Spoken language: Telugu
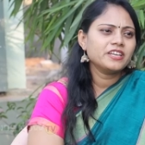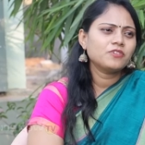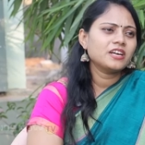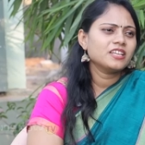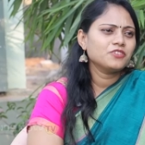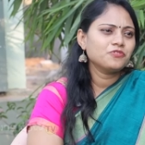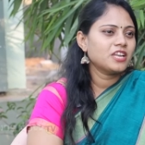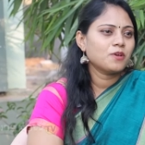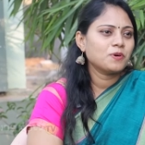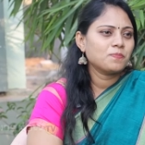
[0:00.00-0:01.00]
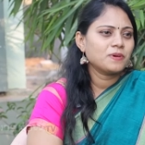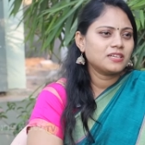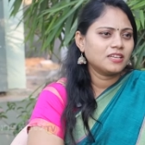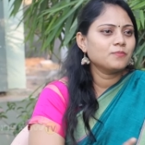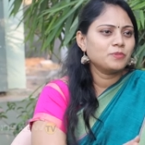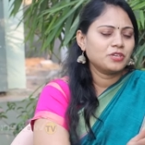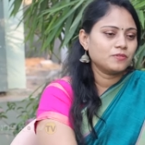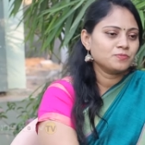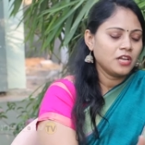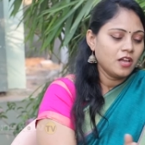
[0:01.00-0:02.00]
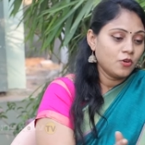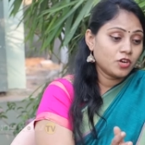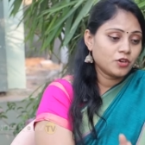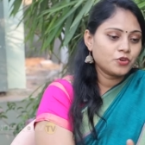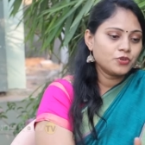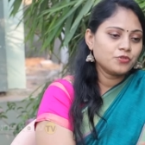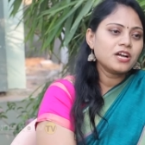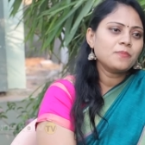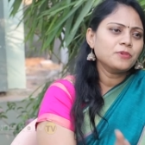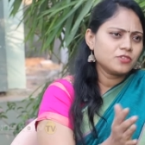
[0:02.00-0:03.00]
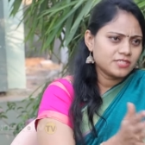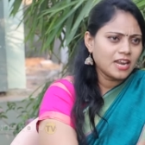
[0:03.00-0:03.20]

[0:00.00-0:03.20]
ఉండేవాడని విన్నామమ్మా అంటే మీరు ఒక కొడుకుగా మీతో